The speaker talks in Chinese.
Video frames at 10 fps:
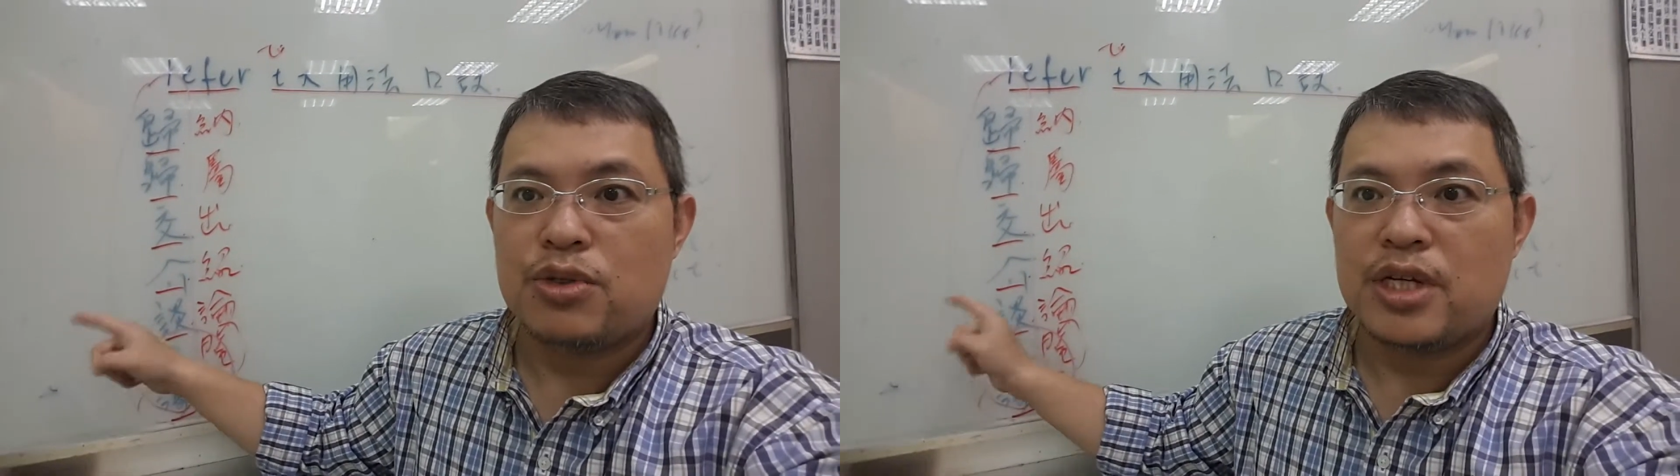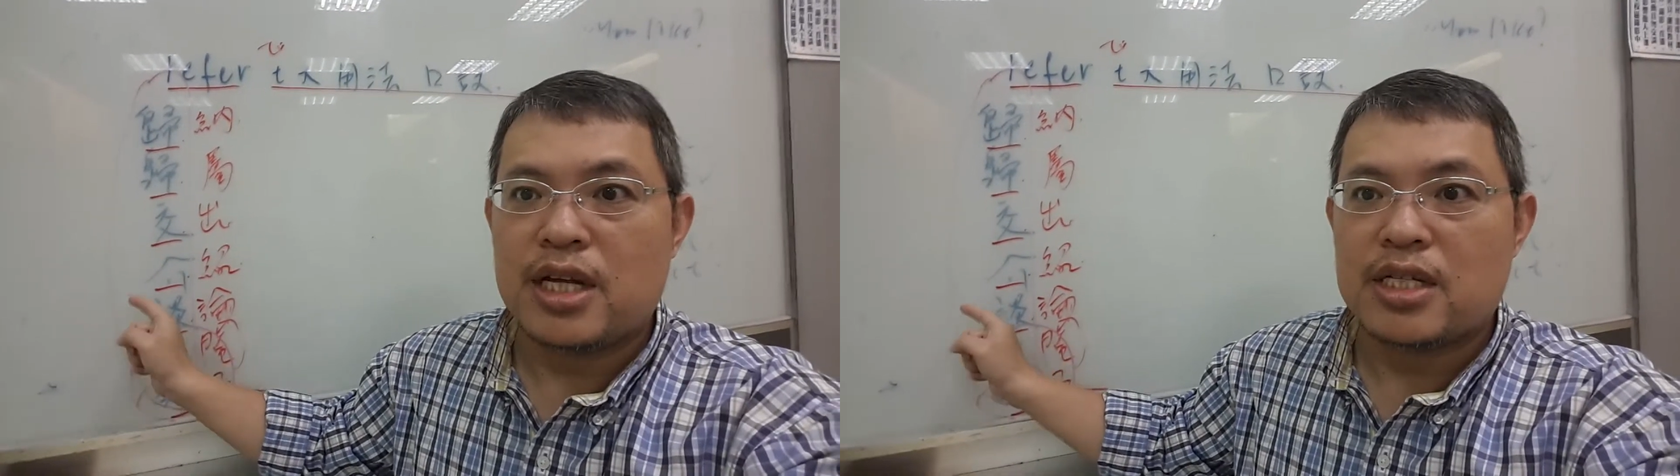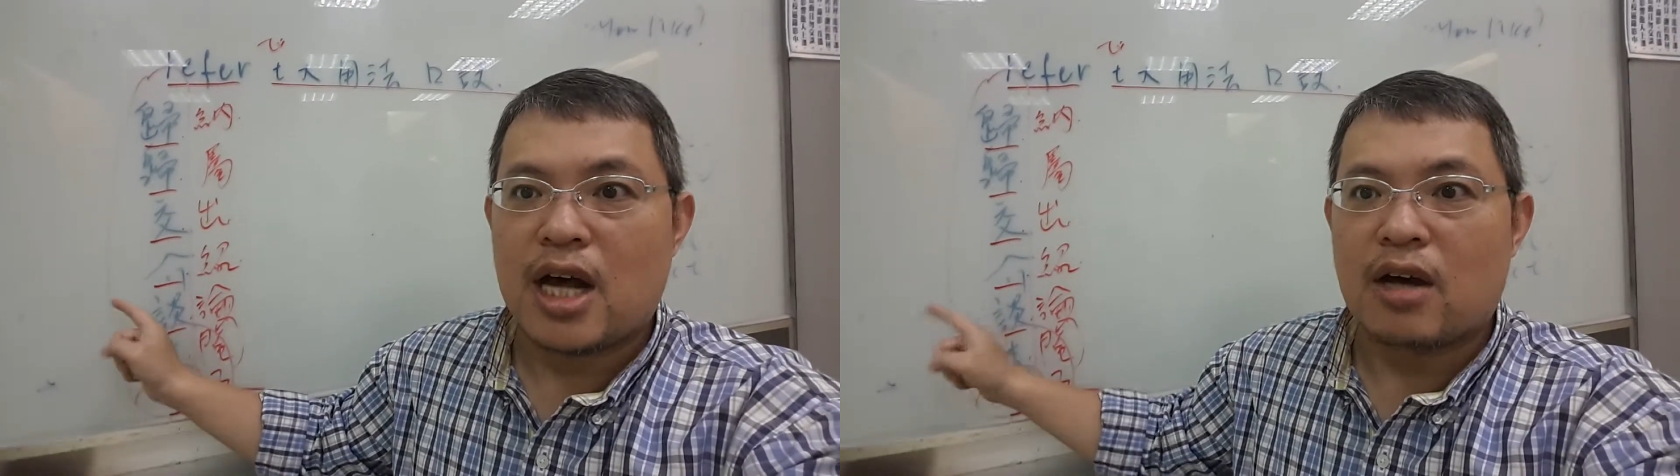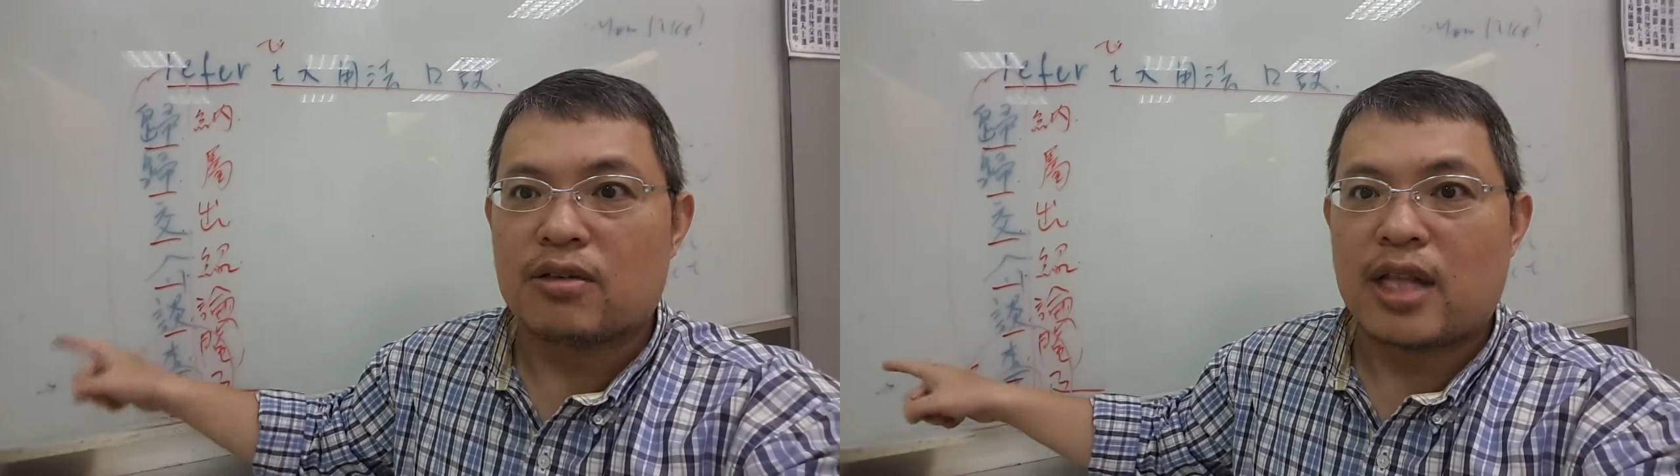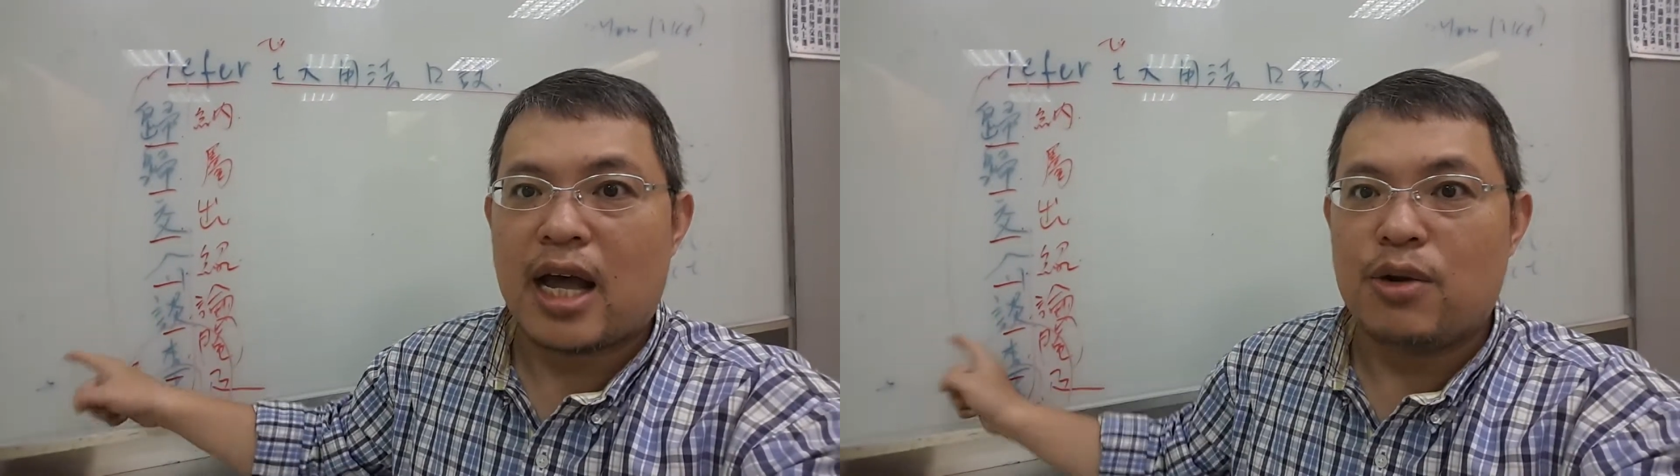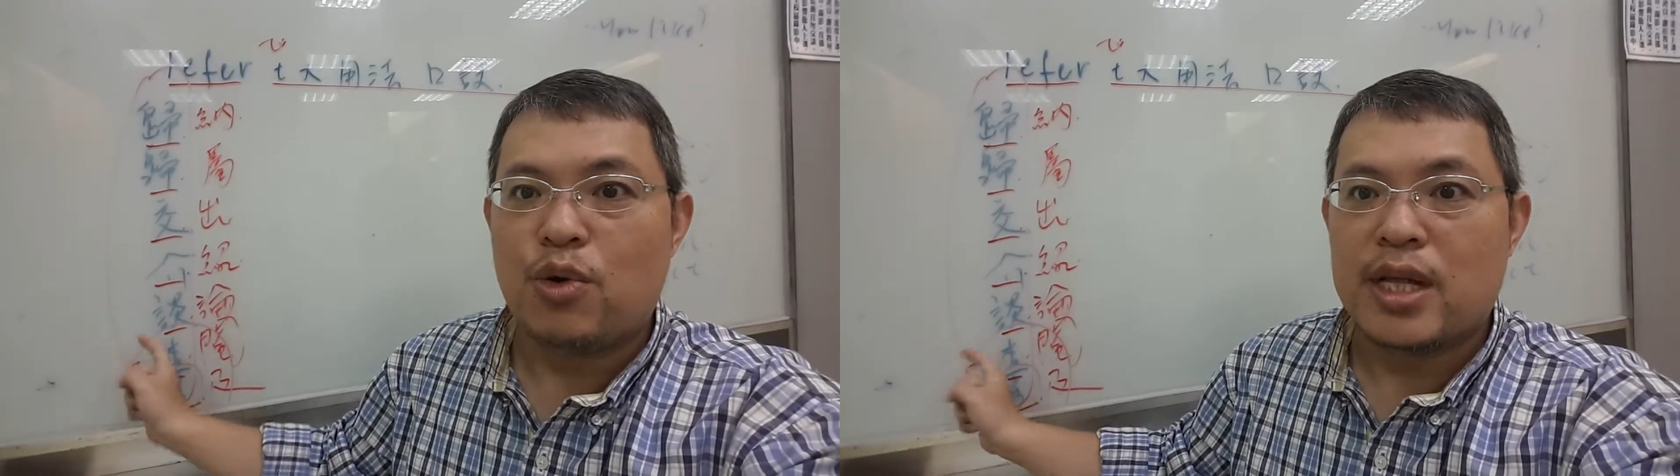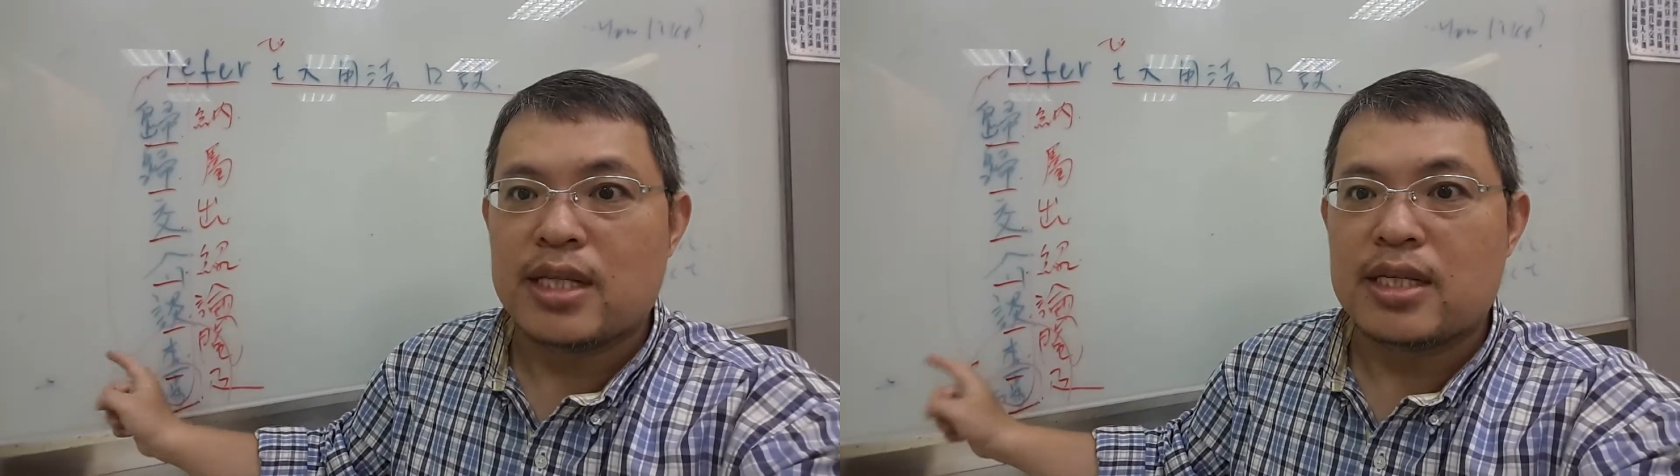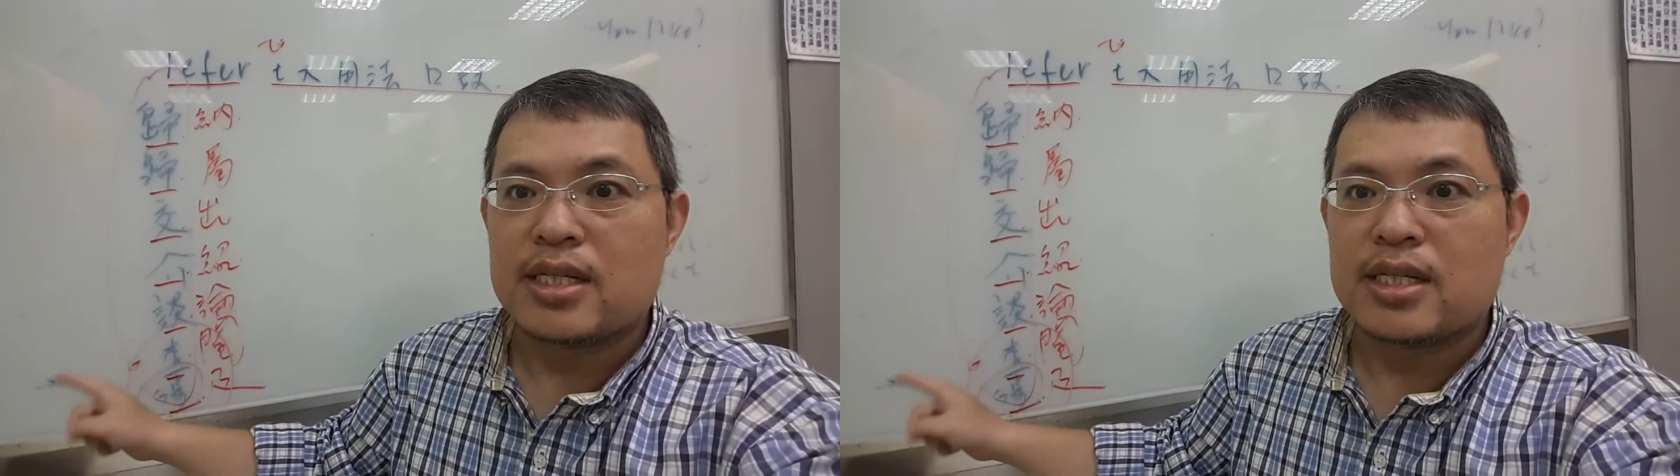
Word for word: 介绍、谈论、